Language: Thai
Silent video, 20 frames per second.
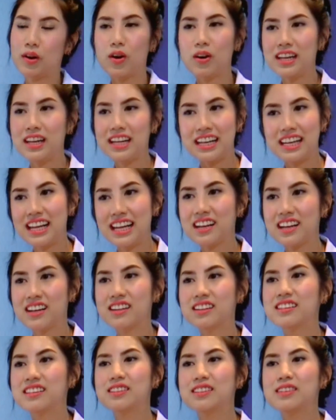แล้วก็หลีกเลี่ยง
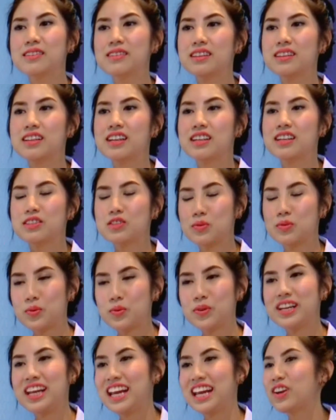ก็คือสู
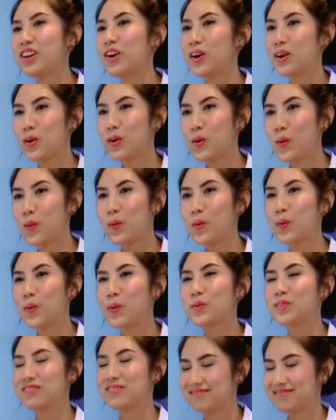บบุหรี่ให้น้อยลง